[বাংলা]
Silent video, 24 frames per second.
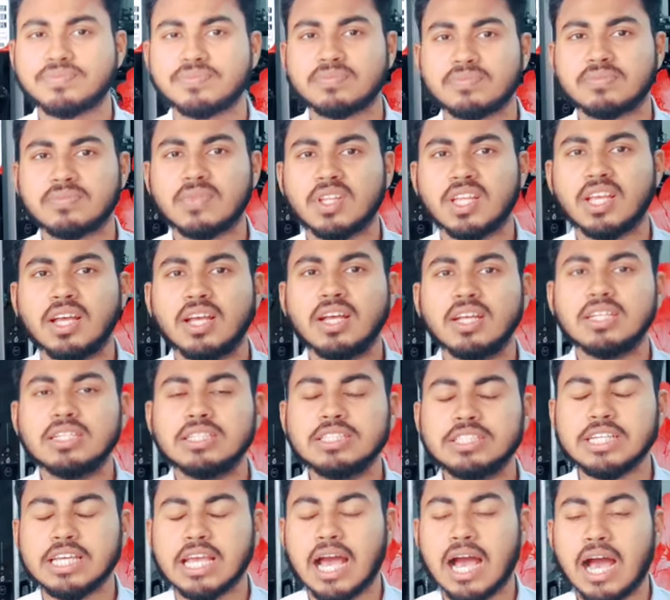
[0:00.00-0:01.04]
সিস্টেমে সেল করেন
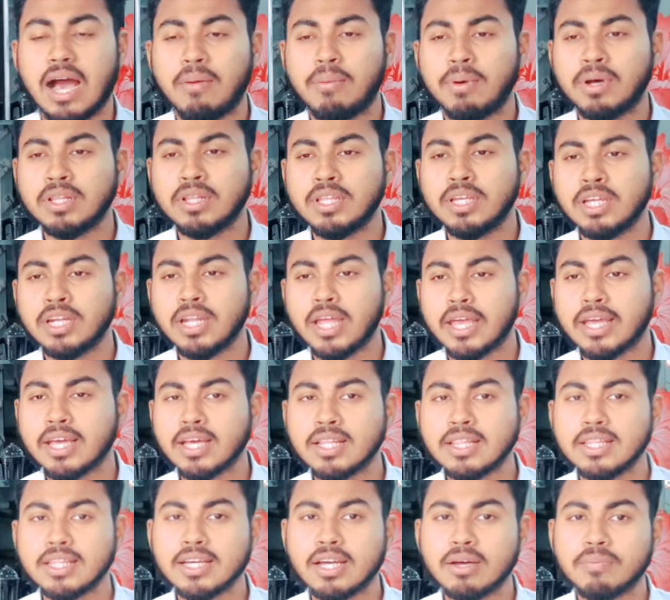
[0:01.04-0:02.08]
বা আমাদের
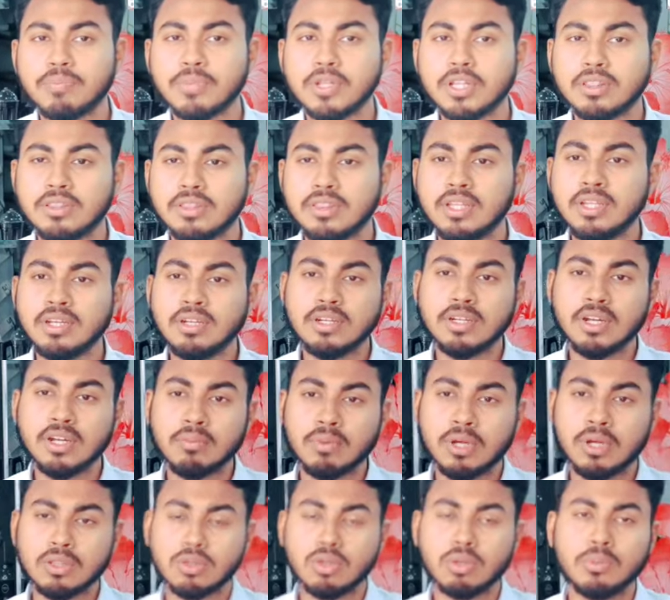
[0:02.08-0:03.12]
এখান থেকে আপনি
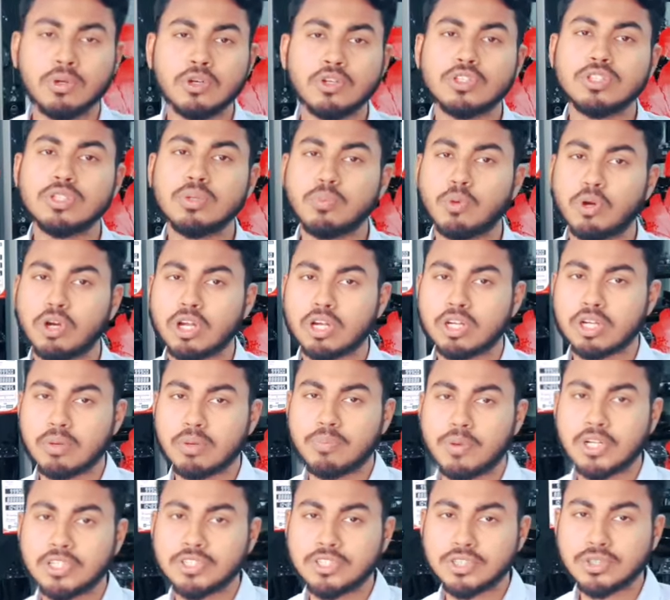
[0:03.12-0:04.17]
তিনটা মাধ্যমে হচ্ছে
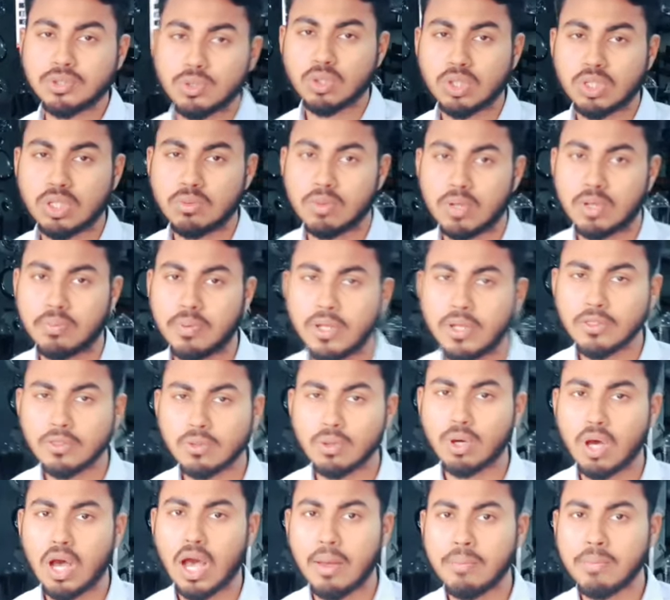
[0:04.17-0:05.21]
প্রোডাক্টটা পারচেজ করতে পারবেন
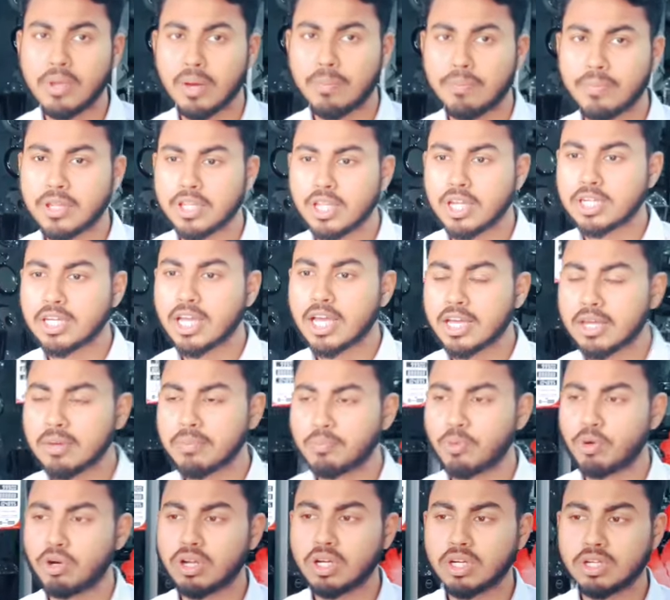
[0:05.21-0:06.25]
তো আমি আপনাদেরকে
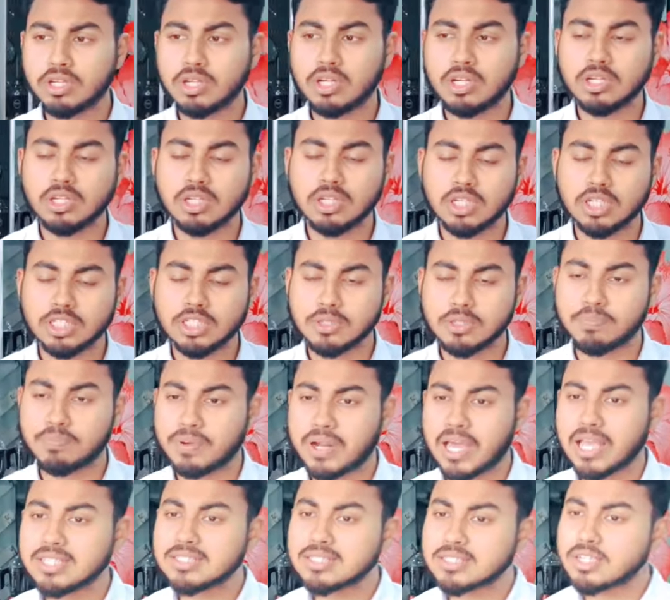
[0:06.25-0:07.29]
আগে প্রোডাক্টটার যে
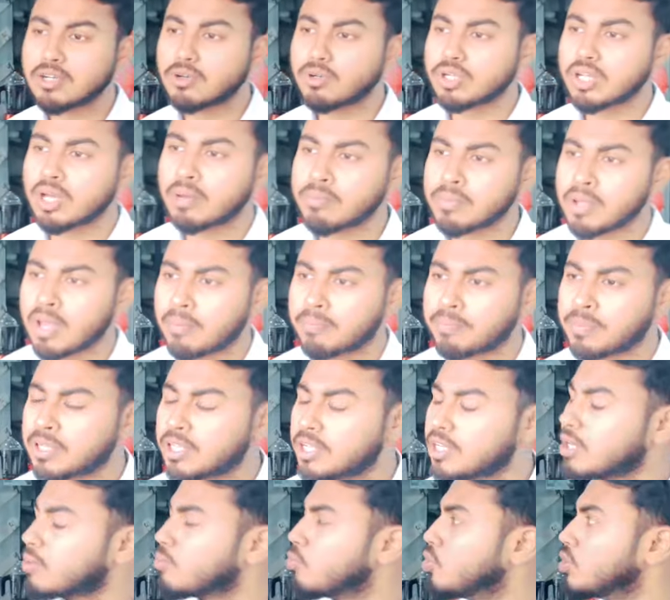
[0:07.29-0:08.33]
প্রাইসটা ওটা আমি
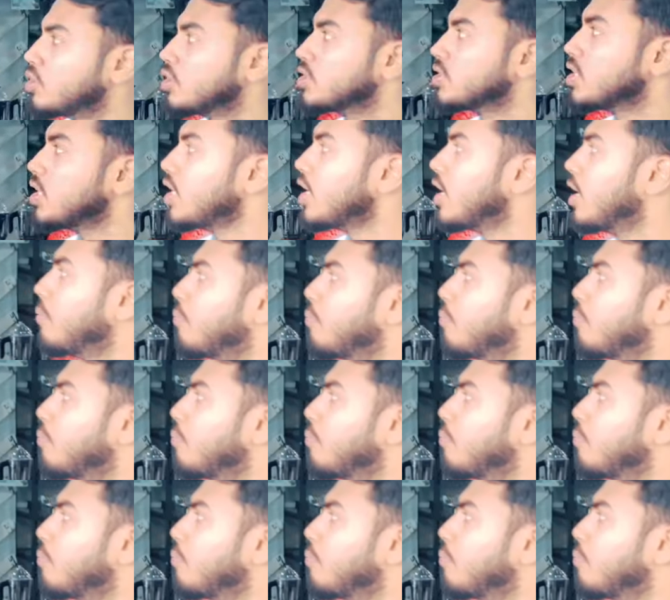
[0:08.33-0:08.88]
আপনাদেরকে বলতেছি